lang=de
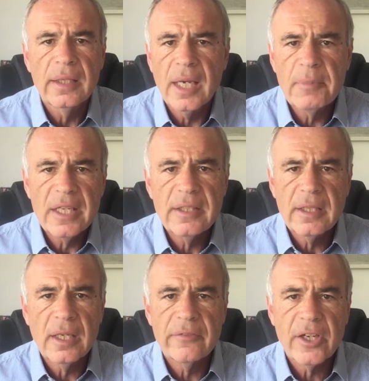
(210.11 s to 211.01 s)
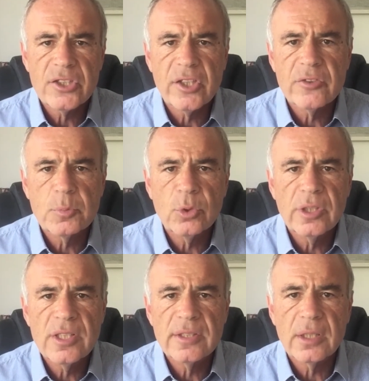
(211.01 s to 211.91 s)
Der mächtige
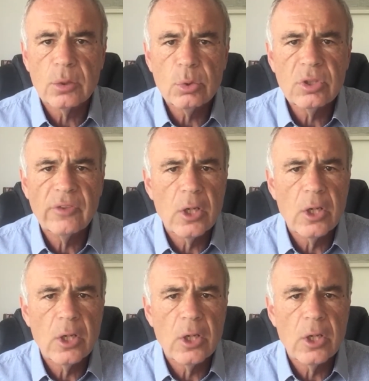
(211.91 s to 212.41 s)
Gewerkschaftsbund Histadrut